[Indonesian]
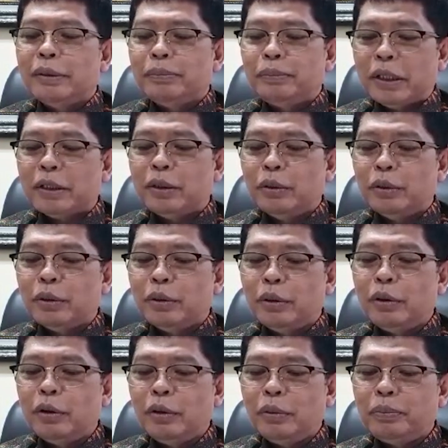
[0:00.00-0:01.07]
plus
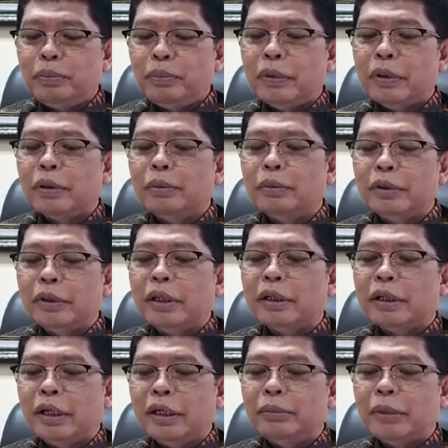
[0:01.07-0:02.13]
logo,
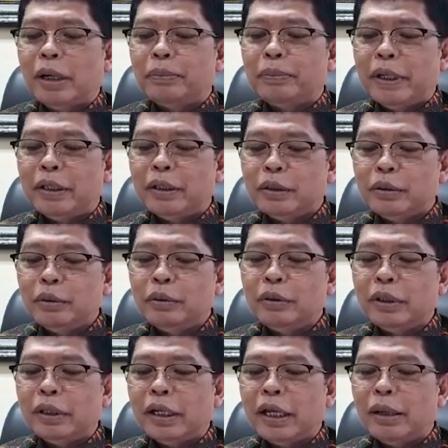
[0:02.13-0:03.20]
kemudian kelima
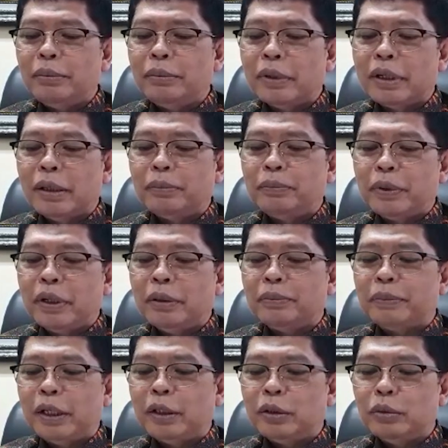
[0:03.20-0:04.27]
bensu, enam geprek
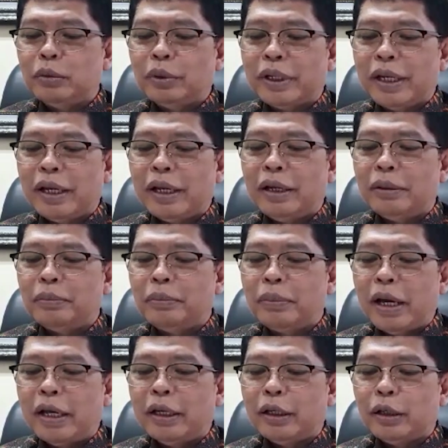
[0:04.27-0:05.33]
bensu real
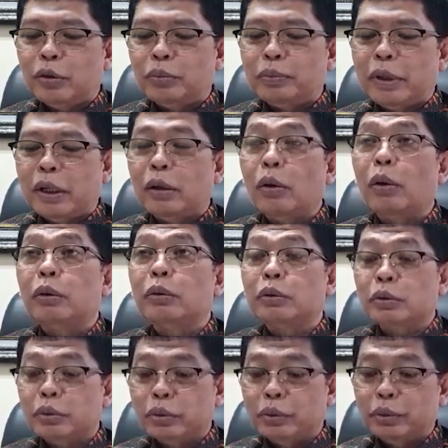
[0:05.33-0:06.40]
by Ruben
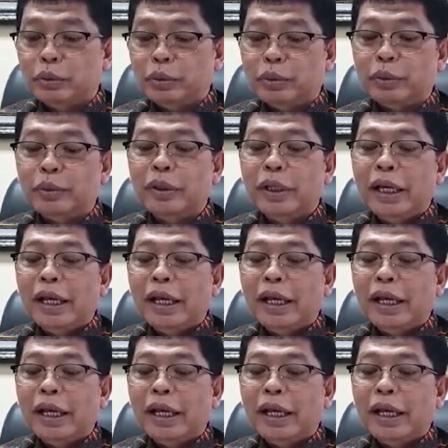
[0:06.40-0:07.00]
Onsu